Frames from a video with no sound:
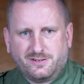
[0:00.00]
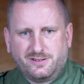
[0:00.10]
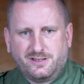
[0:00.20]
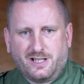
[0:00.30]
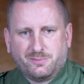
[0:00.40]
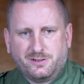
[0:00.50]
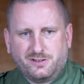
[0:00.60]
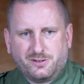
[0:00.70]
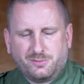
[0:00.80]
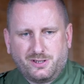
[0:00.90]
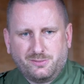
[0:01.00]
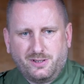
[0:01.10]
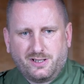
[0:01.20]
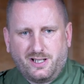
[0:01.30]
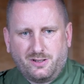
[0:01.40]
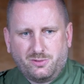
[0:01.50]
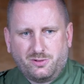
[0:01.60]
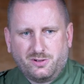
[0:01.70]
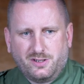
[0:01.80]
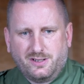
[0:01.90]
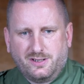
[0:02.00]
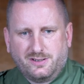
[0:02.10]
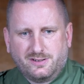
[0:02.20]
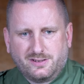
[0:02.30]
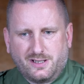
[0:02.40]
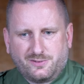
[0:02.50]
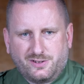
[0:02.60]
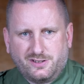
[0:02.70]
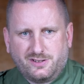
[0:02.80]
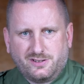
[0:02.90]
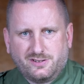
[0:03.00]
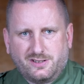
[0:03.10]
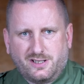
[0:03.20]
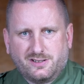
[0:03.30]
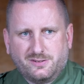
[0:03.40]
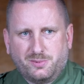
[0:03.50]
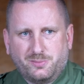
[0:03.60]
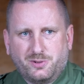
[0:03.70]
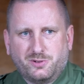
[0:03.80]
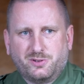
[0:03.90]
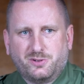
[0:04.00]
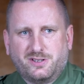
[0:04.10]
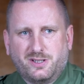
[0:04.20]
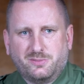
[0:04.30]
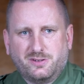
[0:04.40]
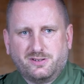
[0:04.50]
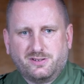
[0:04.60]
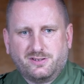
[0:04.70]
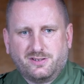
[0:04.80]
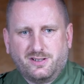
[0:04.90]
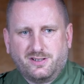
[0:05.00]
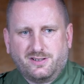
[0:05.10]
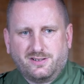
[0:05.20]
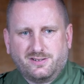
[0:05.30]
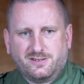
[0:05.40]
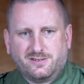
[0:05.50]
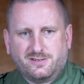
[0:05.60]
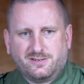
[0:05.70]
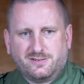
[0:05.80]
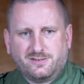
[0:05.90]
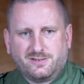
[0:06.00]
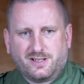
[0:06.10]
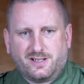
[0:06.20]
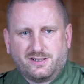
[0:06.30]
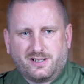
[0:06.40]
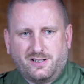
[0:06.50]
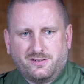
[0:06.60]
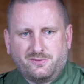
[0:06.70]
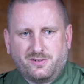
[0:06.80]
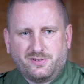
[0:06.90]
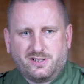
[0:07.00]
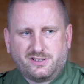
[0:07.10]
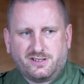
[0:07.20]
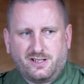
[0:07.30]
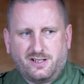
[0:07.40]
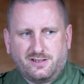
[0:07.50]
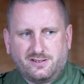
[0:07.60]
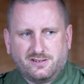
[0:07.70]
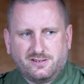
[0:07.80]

jak będzie to przebiegało. Tak, wszyscy, tak po prostu chcemy, taka, taka wewnętrzna